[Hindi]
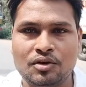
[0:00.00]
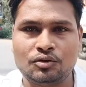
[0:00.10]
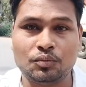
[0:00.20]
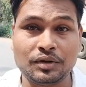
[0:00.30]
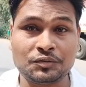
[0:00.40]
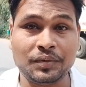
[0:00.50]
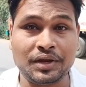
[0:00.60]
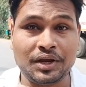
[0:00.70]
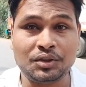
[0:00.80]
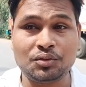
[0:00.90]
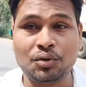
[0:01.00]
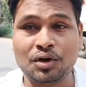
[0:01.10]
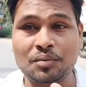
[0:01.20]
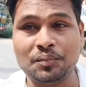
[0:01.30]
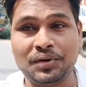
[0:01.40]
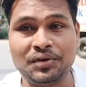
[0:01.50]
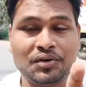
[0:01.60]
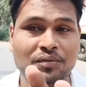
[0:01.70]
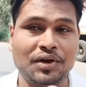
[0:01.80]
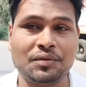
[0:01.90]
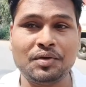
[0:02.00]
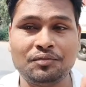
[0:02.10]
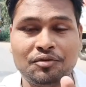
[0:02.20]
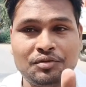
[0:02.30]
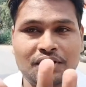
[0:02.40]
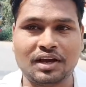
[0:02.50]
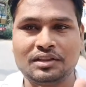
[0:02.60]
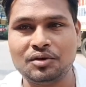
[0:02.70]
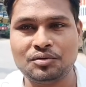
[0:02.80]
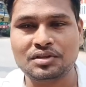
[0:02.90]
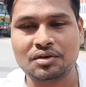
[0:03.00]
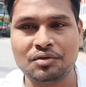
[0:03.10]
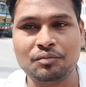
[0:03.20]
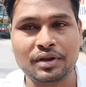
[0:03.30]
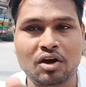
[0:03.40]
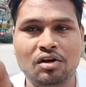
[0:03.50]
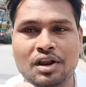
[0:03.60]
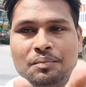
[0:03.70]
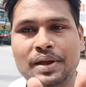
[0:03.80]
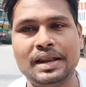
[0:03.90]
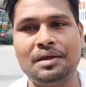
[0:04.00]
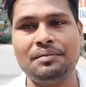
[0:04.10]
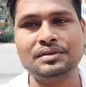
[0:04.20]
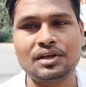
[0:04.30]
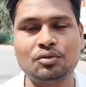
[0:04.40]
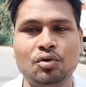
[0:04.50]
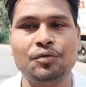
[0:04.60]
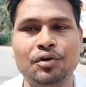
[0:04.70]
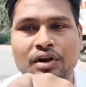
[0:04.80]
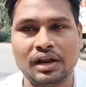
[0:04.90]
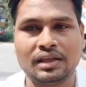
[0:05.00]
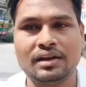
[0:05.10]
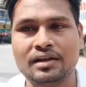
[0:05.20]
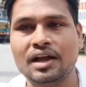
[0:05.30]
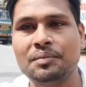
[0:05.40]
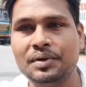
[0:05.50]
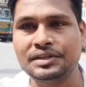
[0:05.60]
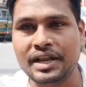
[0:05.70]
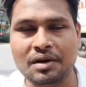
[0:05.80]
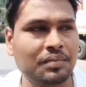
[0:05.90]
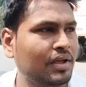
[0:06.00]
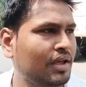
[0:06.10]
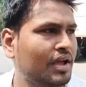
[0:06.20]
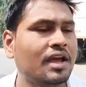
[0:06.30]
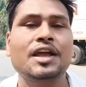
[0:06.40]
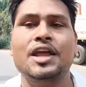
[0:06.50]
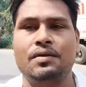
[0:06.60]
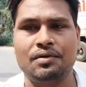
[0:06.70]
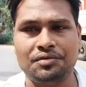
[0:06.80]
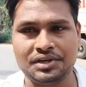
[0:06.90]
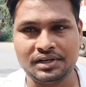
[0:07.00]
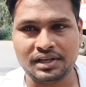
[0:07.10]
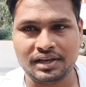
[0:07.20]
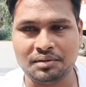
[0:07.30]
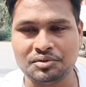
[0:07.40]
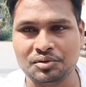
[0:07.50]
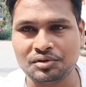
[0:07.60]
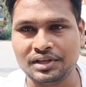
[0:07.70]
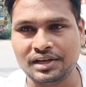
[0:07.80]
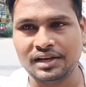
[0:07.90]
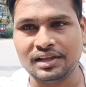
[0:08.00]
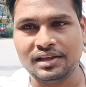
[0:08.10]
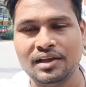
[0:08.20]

तो बस मैं ये दो कंपनियों के बारे में व्यू दिखाता हूँ इसका व्यू मैंने ऑलरेडी पहले भी इसका दो वीडियो डाल के रखा है अपने चैनल पर एक बार विजिट करके आप ज़रूर देख लें